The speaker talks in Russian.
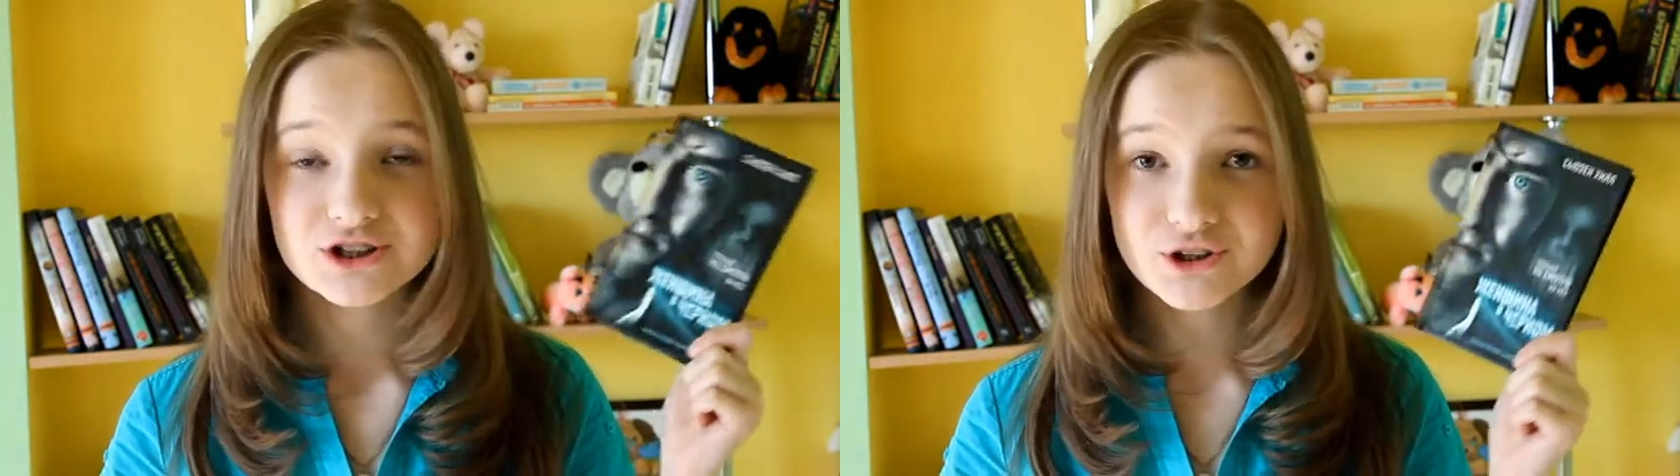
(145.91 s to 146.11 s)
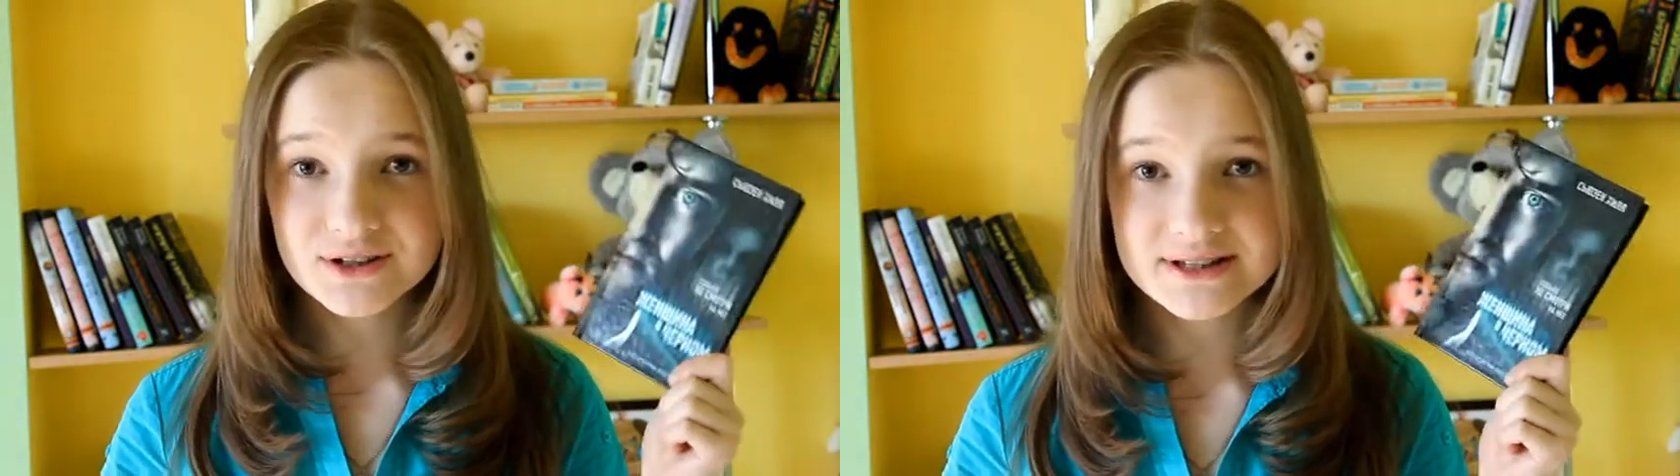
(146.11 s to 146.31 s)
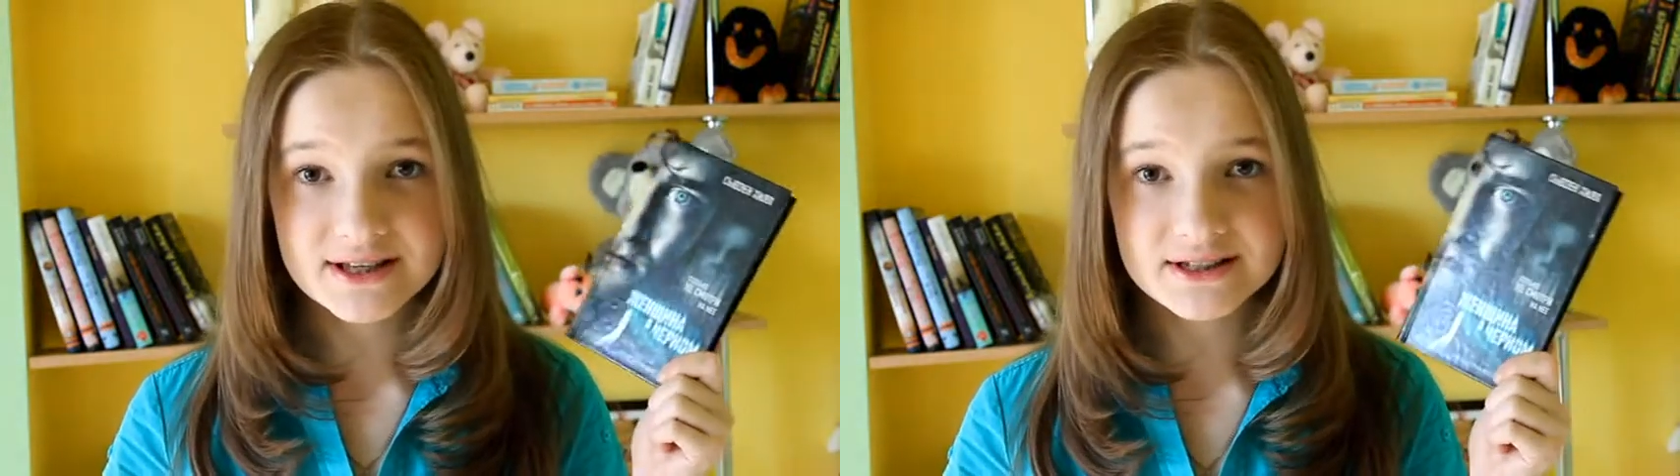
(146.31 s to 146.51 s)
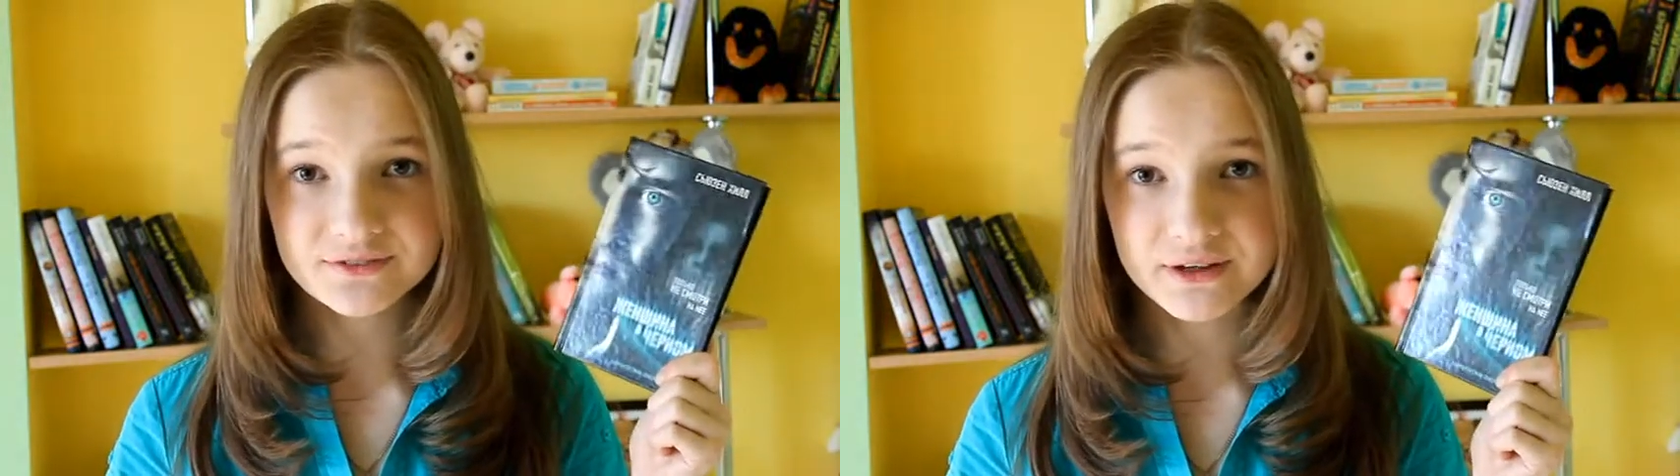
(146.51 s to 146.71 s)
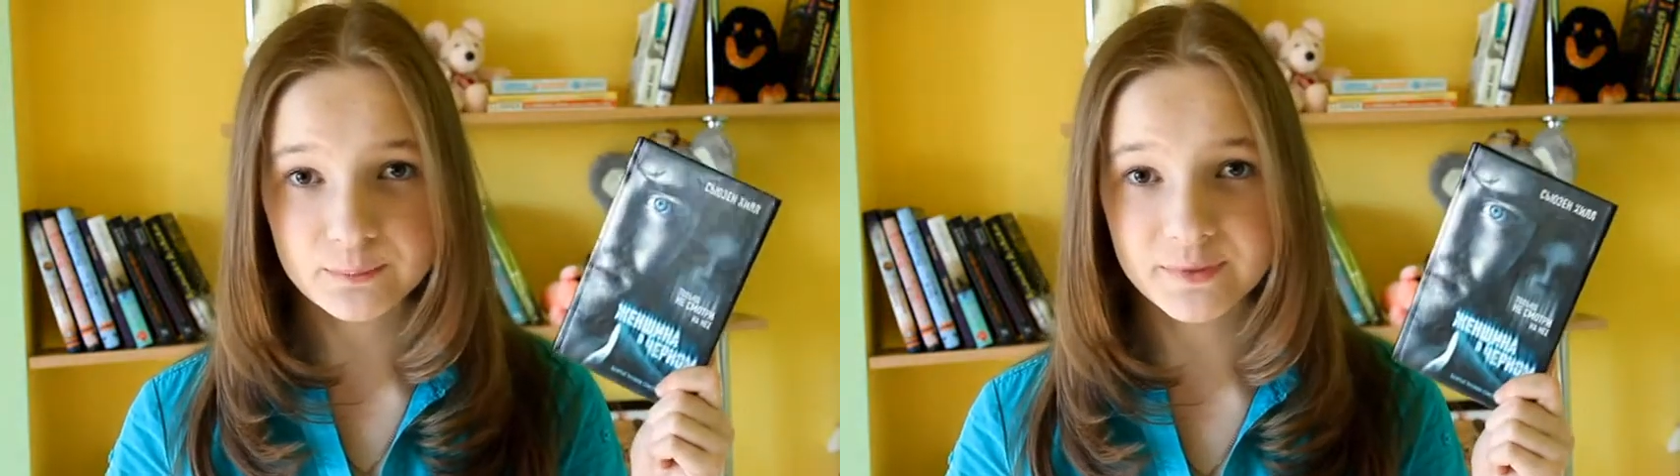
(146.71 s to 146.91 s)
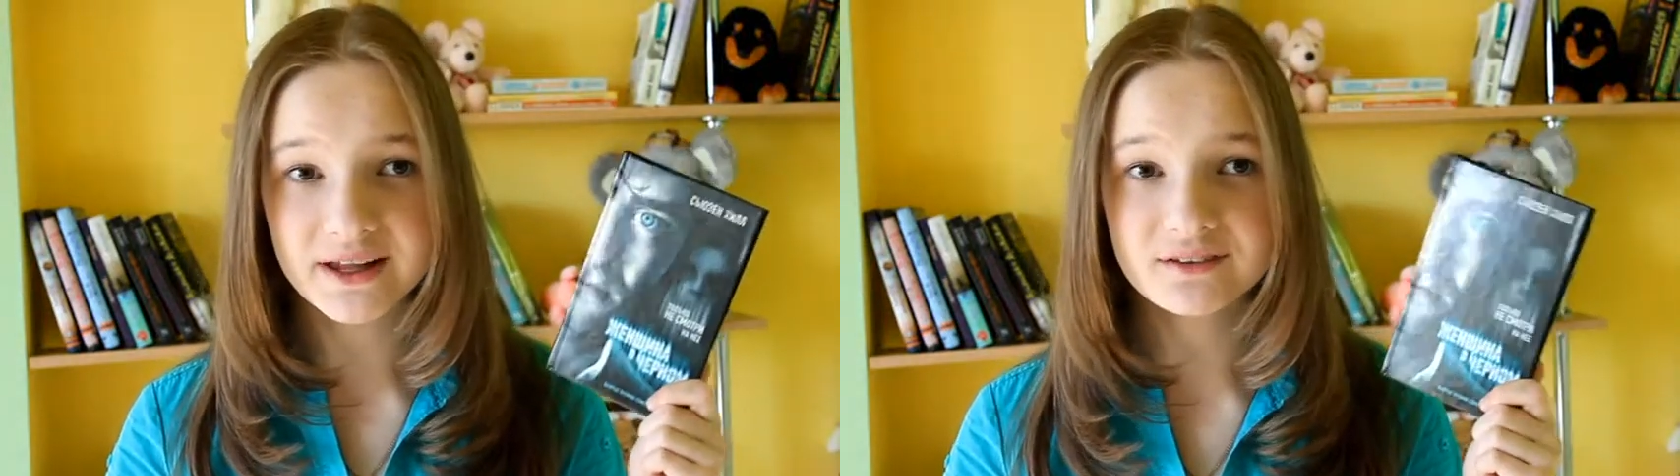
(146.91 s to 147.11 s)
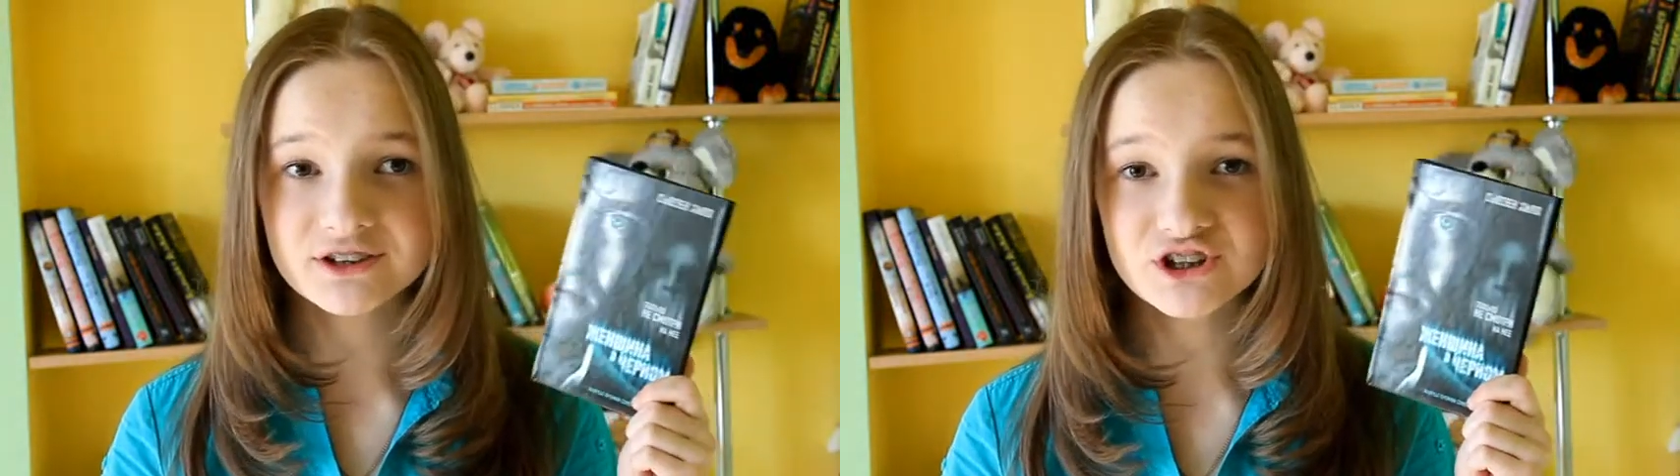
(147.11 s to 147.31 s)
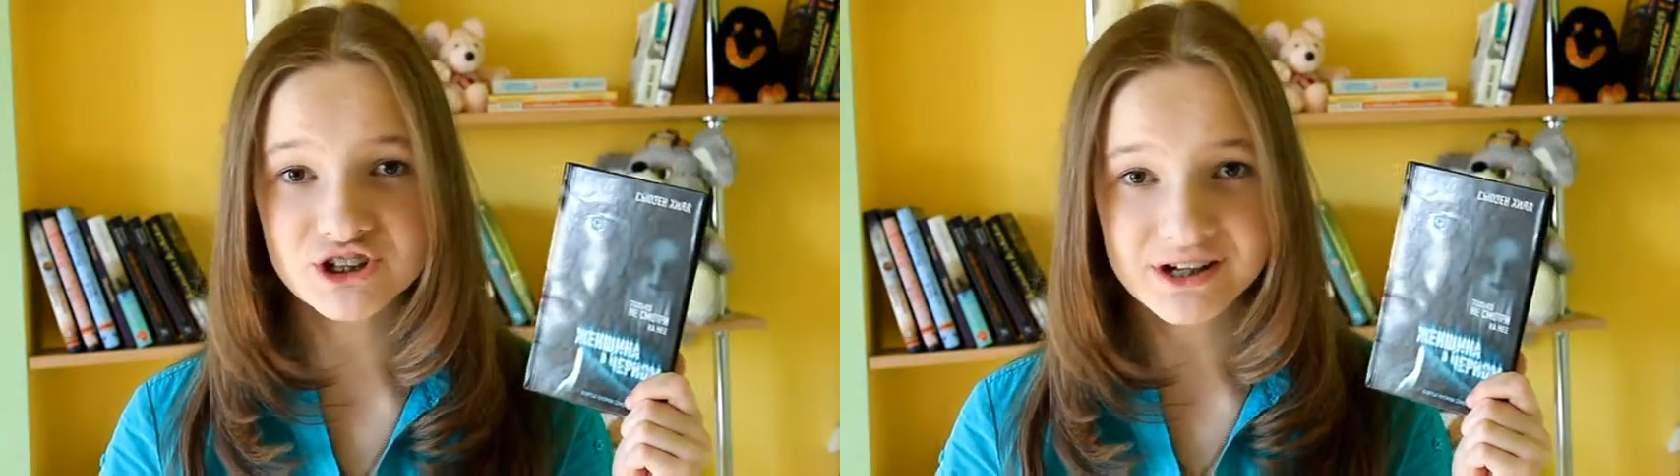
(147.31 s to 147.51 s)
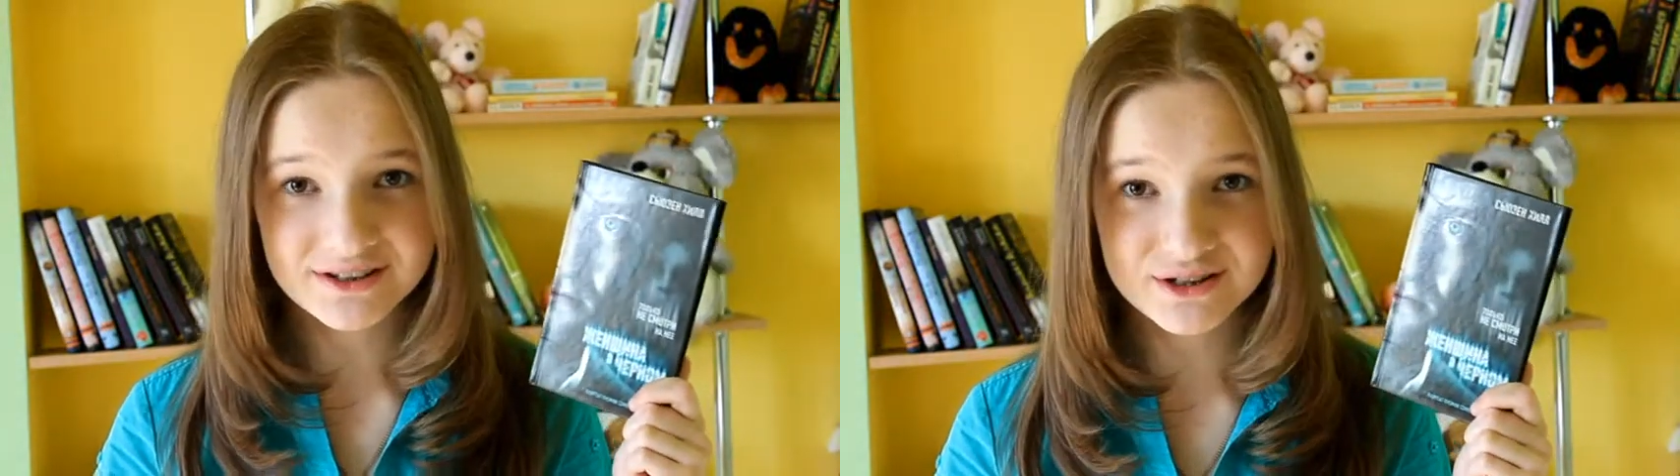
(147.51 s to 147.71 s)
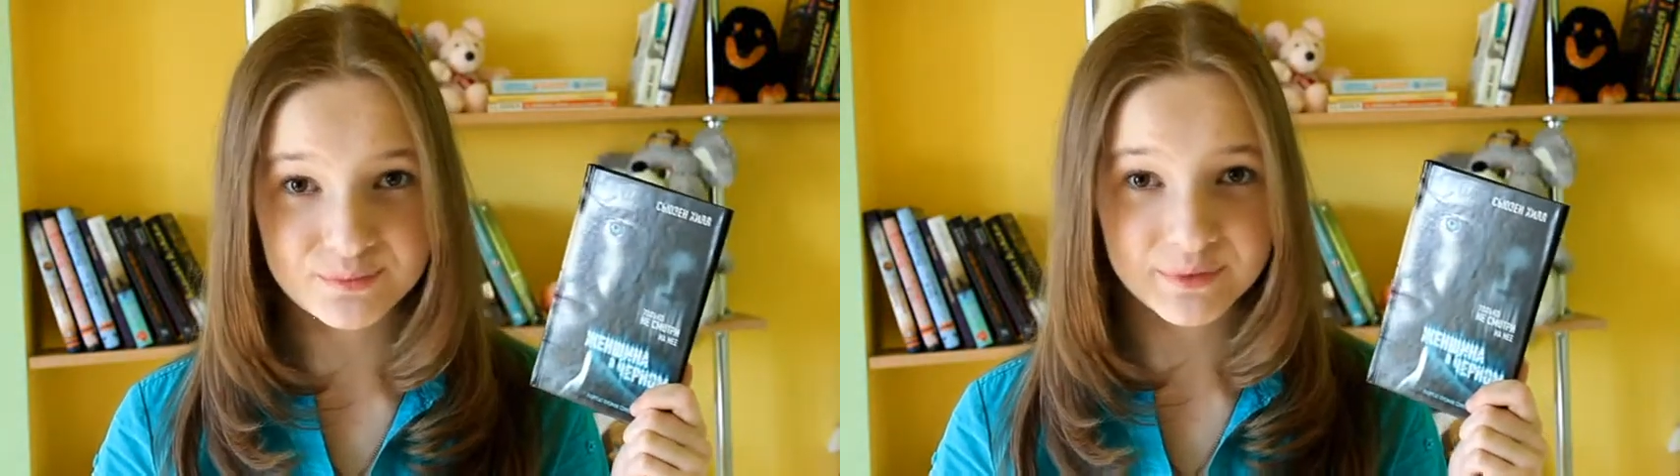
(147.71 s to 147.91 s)
Что касается фильма, я его
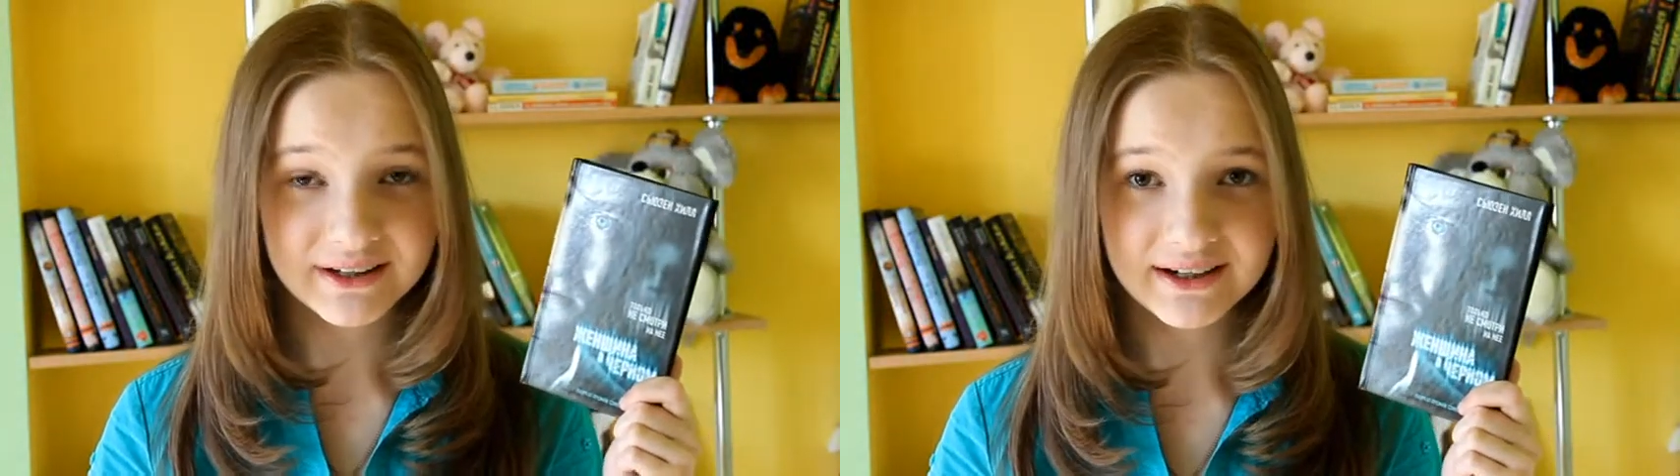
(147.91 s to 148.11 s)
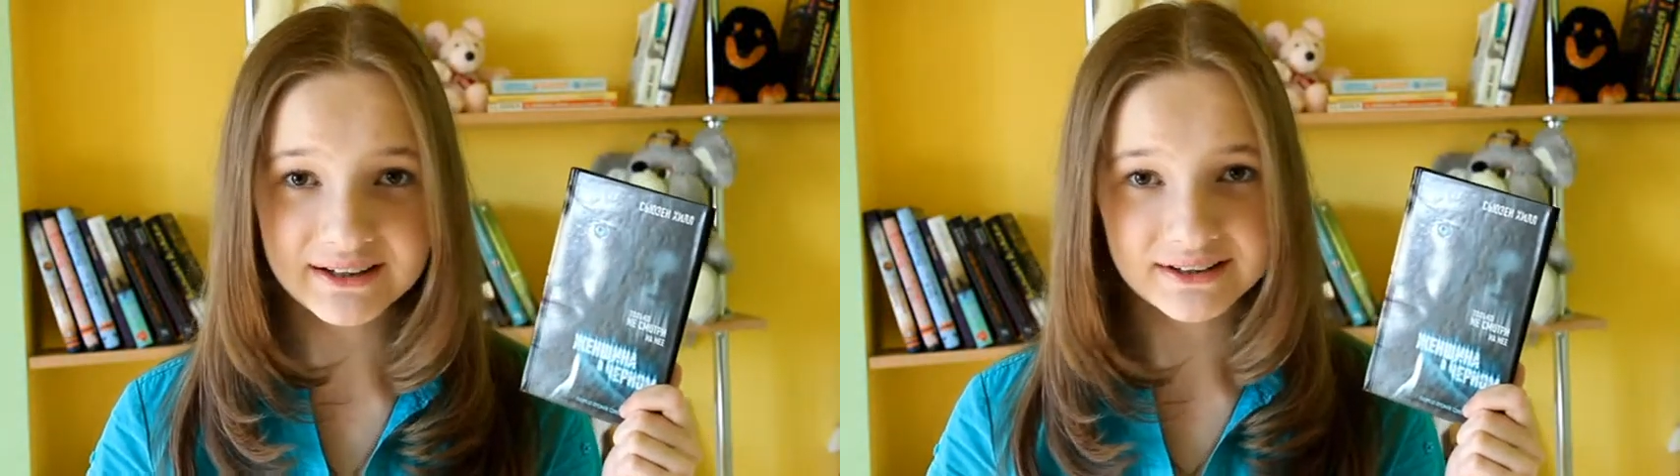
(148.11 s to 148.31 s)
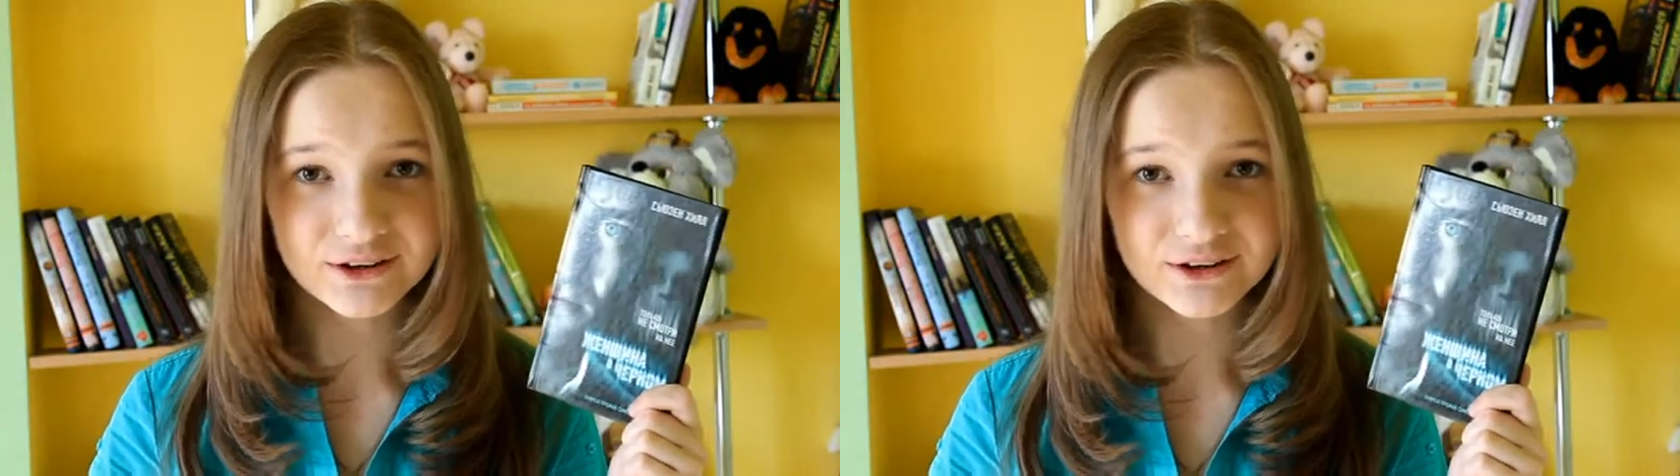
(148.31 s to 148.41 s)
начинала смотреть,